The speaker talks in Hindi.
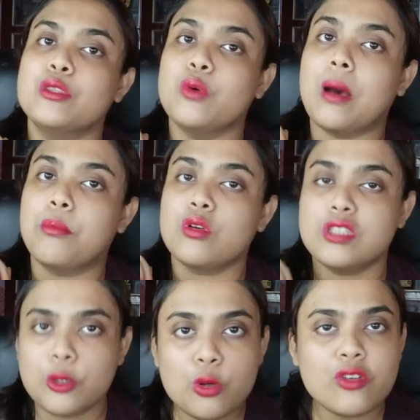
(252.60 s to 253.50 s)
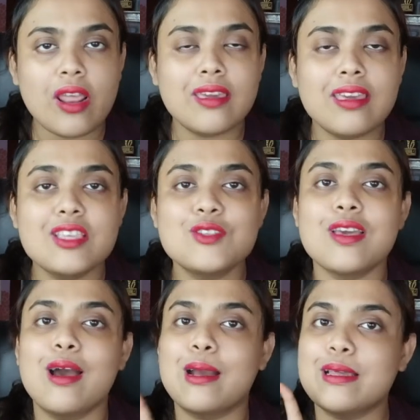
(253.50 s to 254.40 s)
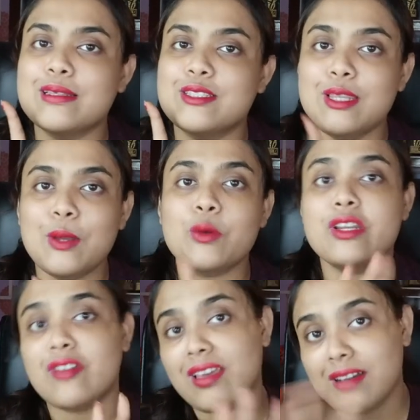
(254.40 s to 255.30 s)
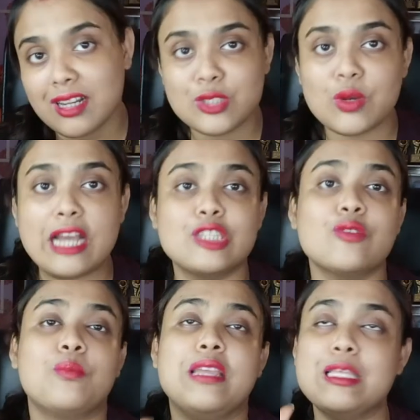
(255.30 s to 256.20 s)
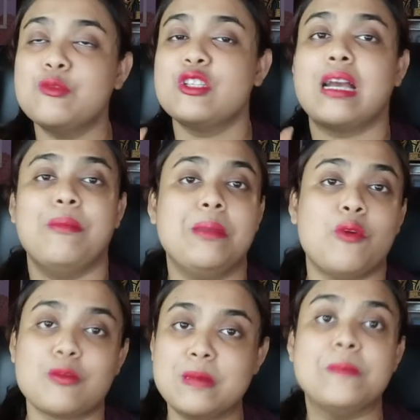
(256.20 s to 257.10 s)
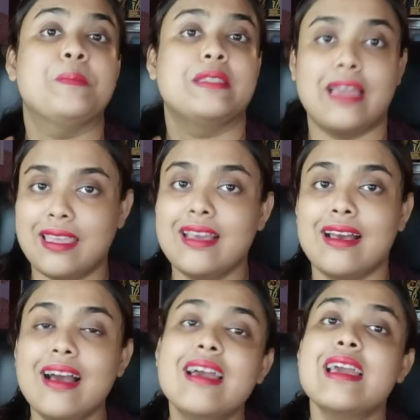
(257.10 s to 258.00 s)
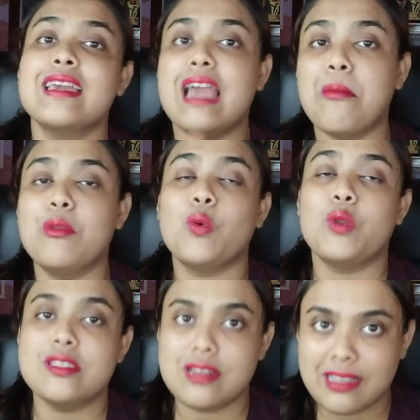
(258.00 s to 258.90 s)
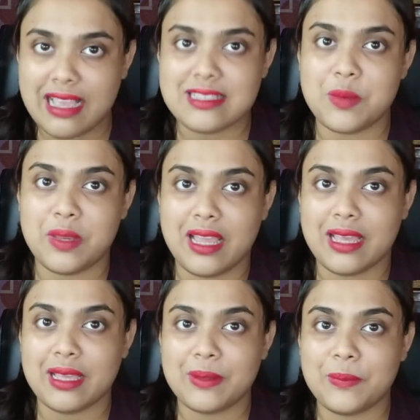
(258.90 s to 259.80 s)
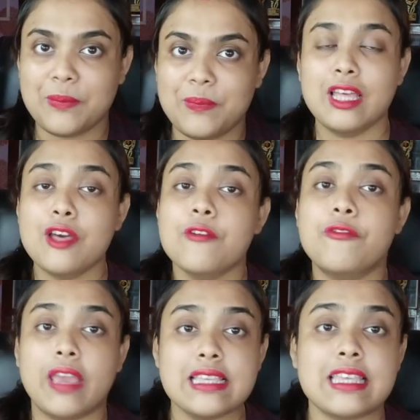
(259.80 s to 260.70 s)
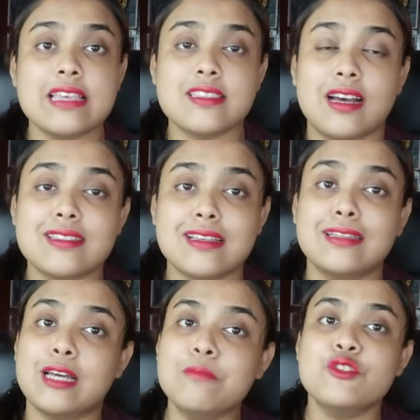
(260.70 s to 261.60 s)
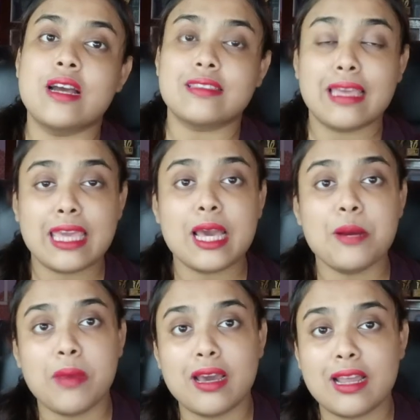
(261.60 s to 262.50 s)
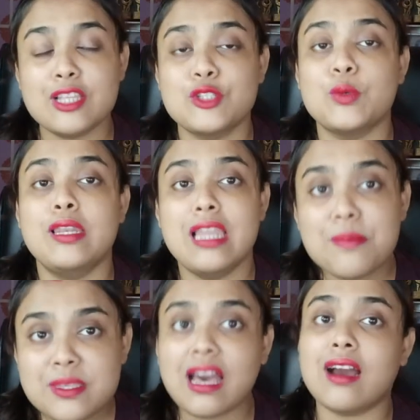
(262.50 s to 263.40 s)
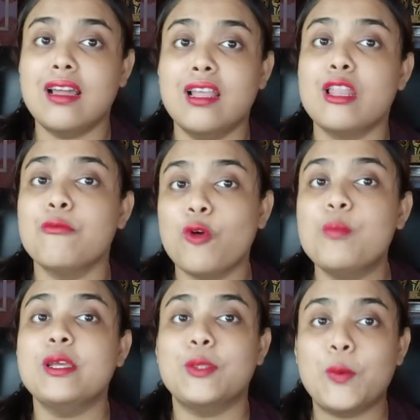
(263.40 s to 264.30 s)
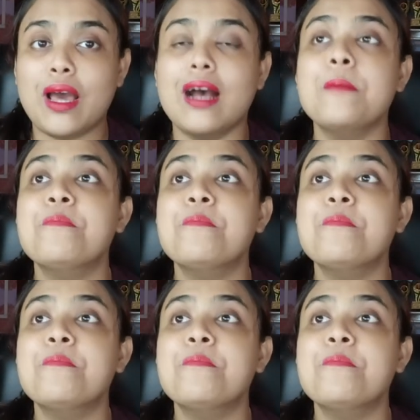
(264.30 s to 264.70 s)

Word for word: तो आप लोग ज़रूर ट्राई कीजिए अगर जिन लोगों ने ट्राई कर चुका है तो प्लीज़ मुझे कमेंट बॉक्स में बताइएगा कि आप लोगों को रिजल्ट कैसा मिला है फेस के साथ साथ हम चाहते हैं हमारा जो लिप्स का कलर है वो भी थोड़ा